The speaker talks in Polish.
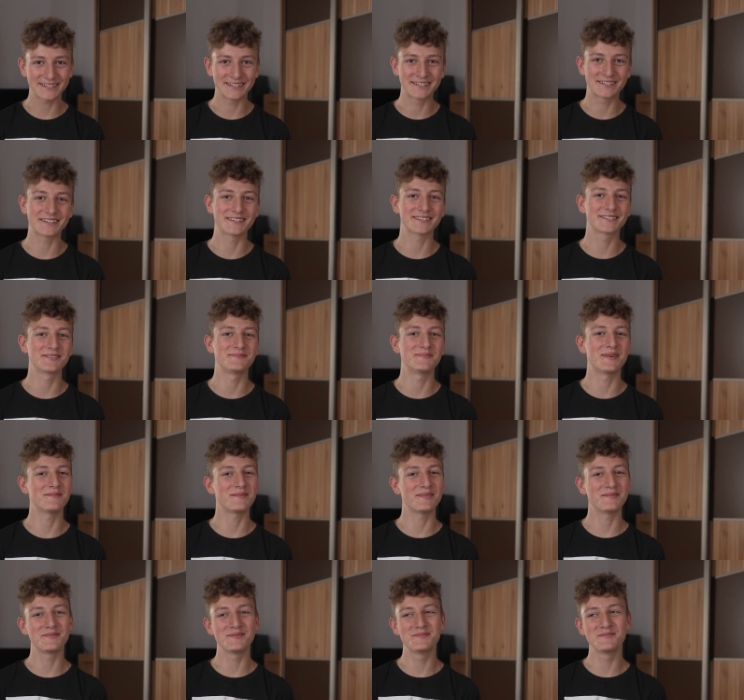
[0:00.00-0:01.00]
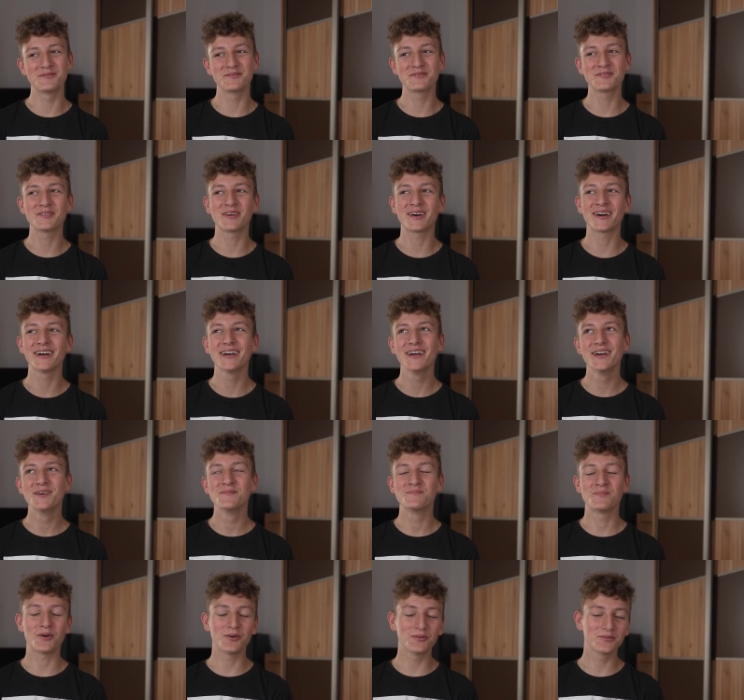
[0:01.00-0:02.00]
i często mama mi mówiła
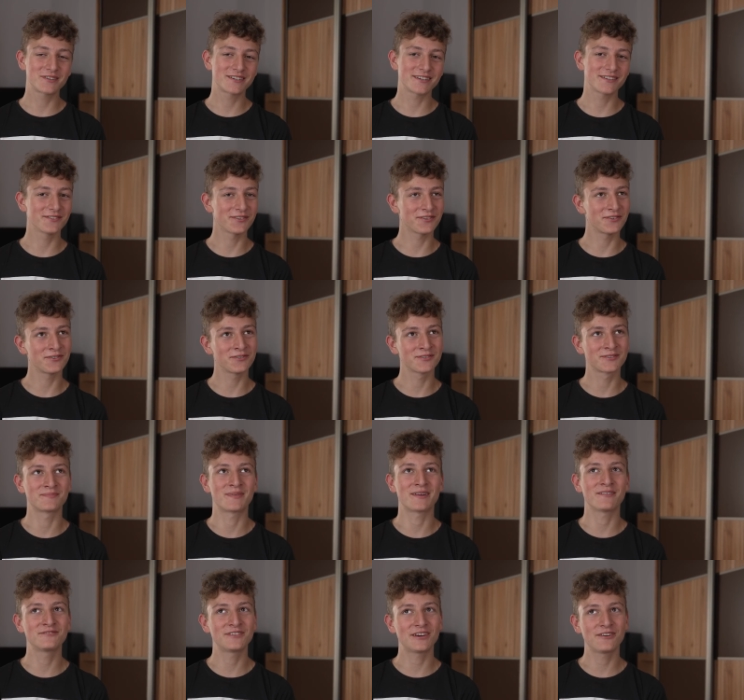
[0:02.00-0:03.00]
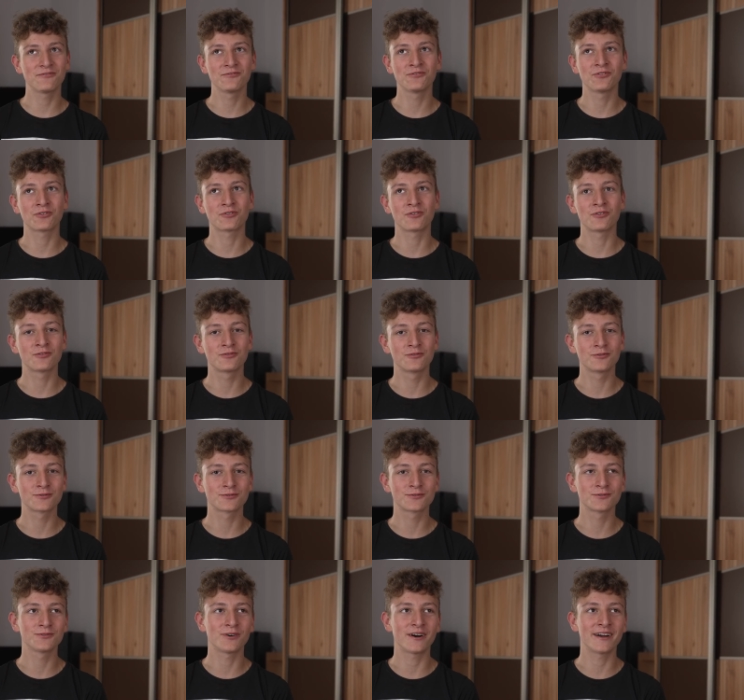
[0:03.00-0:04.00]
pouczę do sprawdzianu, do
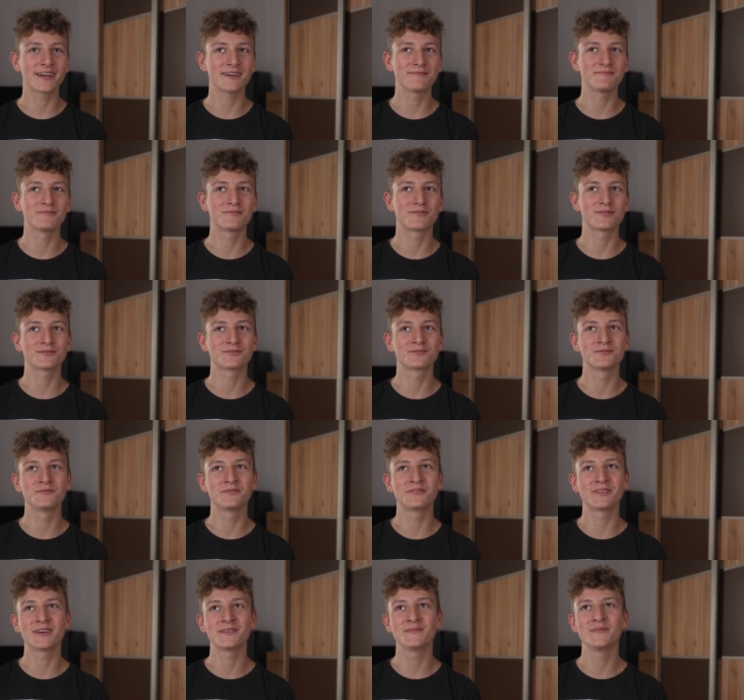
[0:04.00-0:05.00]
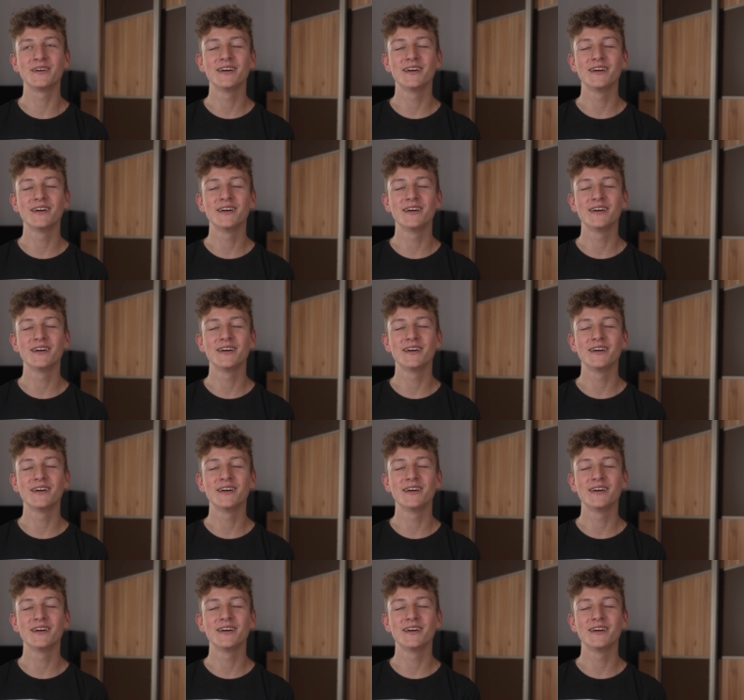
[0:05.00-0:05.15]
konkursu, a ja po prostu mówiłem